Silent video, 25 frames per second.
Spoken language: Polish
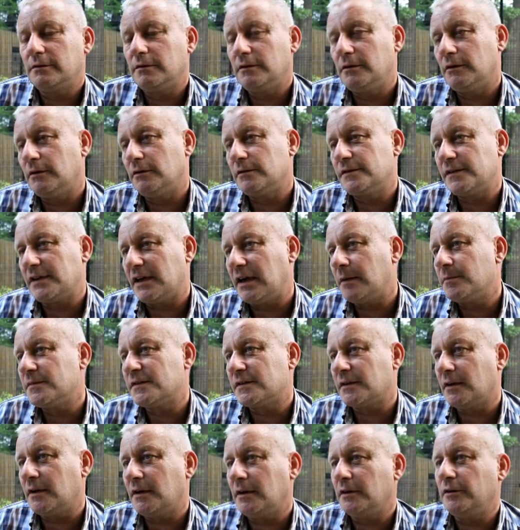do
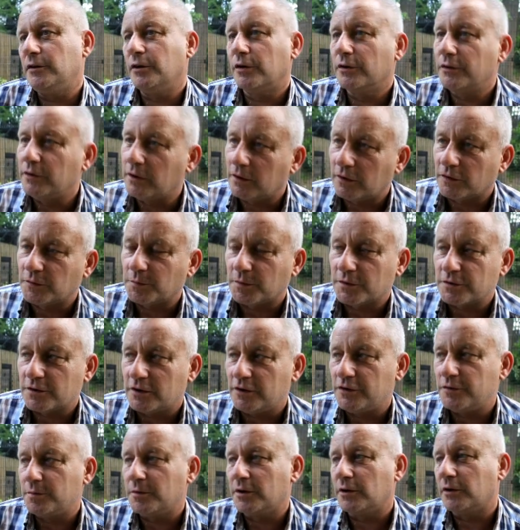samca i od niej
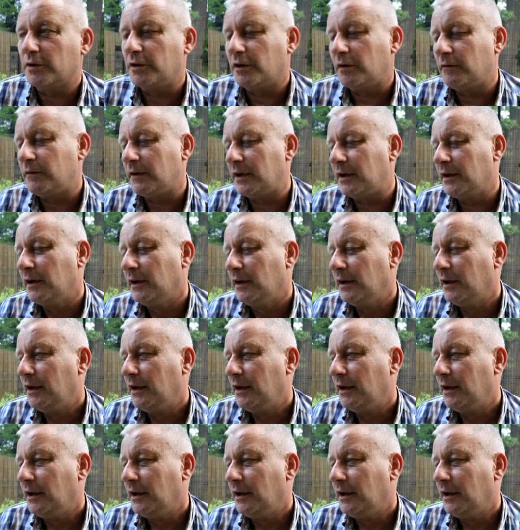rozpoczęliśmy hodowlę.